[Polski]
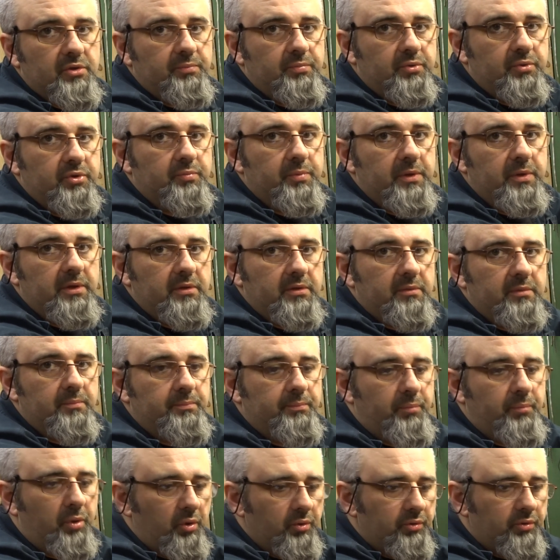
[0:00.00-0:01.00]

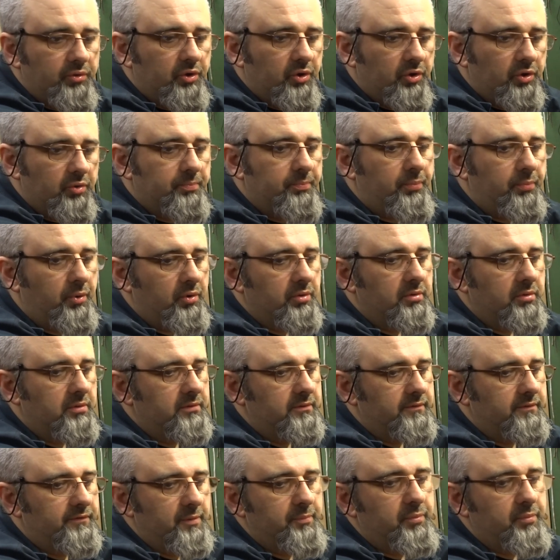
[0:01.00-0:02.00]
po, do po,
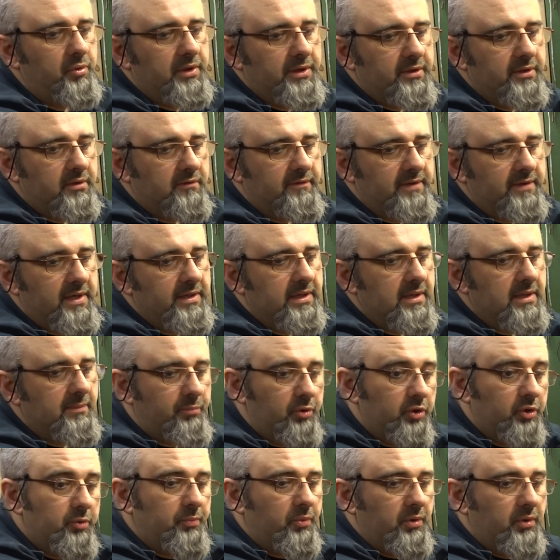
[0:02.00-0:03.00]
wypolerowania,
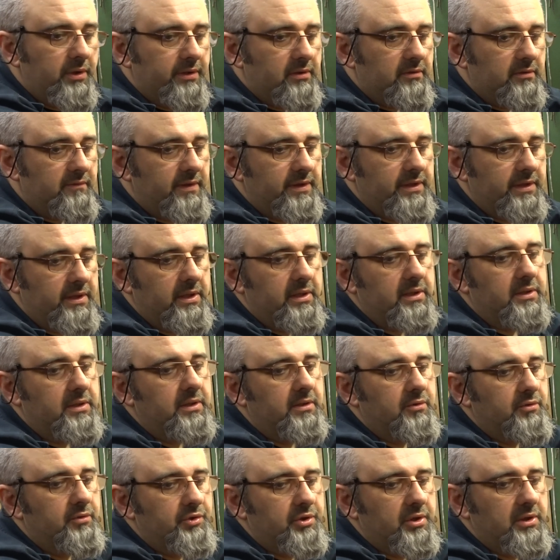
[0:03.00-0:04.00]
podpolerowania
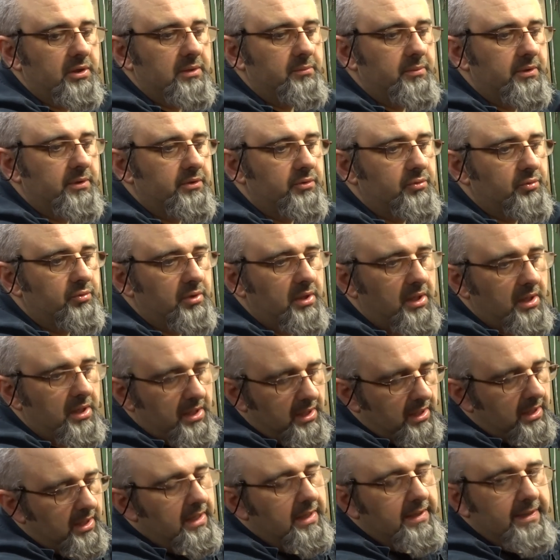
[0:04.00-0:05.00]
jakiegoś elementu,
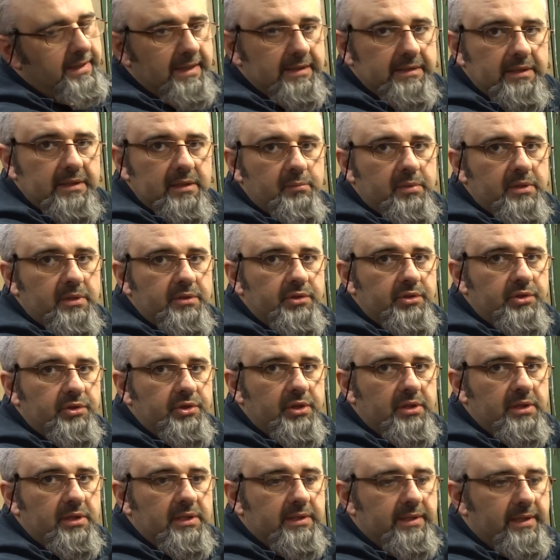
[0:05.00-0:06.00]
jak najbardziej
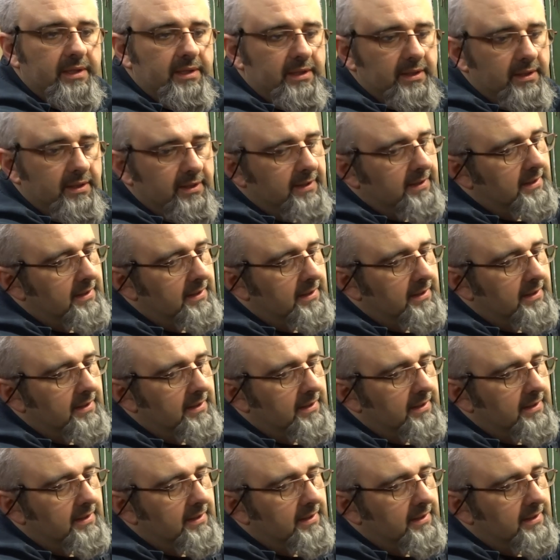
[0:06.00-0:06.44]
się nadaje.